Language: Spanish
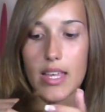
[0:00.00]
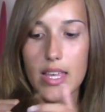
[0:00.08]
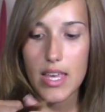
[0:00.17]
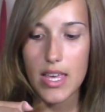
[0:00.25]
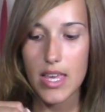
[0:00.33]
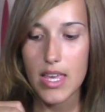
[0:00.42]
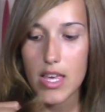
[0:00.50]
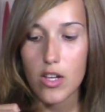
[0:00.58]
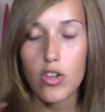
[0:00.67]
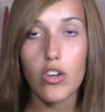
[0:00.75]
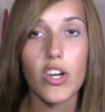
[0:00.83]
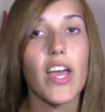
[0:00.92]
Y
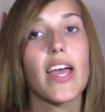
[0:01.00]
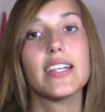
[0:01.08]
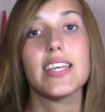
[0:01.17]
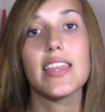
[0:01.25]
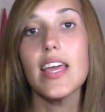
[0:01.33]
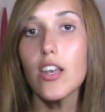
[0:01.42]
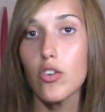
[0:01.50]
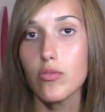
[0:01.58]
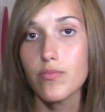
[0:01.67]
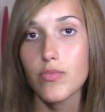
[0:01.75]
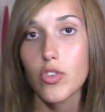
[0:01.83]
con GHD no